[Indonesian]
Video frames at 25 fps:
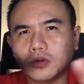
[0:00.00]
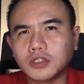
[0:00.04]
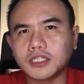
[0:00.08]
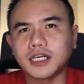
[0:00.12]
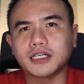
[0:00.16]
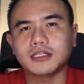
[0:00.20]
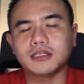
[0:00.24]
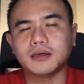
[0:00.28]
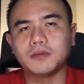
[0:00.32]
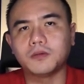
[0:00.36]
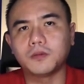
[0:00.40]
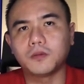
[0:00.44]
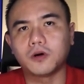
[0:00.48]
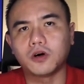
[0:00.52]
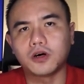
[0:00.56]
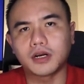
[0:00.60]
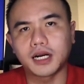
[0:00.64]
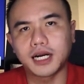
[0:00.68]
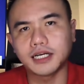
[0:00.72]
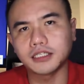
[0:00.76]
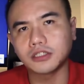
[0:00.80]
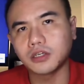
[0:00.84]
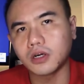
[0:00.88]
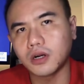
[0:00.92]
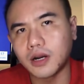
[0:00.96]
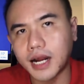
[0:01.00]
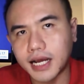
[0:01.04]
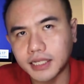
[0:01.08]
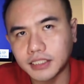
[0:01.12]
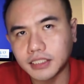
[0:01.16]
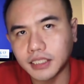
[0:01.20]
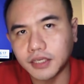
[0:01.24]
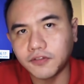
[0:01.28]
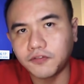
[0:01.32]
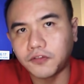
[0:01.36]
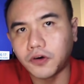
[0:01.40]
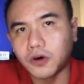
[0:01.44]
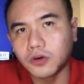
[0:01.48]
ada urusan sama broker.
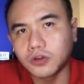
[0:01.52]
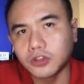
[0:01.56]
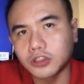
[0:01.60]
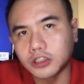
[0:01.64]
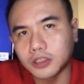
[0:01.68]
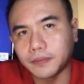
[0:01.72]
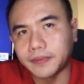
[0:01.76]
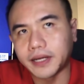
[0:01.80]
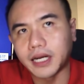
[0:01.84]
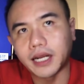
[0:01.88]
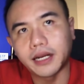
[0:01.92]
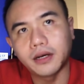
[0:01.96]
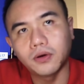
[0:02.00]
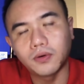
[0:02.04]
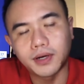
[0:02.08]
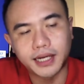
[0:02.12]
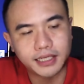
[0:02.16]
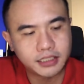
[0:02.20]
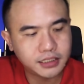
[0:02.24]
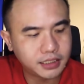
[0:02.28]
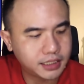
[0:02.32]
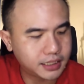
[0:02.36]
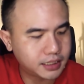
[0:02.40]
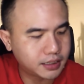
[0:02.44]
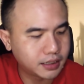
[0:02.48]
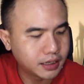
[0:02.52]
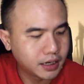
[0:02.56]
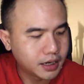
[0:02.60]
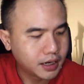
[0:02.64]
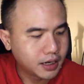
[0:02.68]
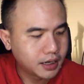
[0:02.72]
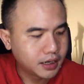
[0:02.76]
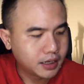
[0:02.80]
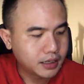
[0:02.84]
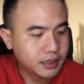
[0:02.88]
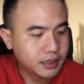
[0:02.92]
Astronaci fokus kepada edukasi dan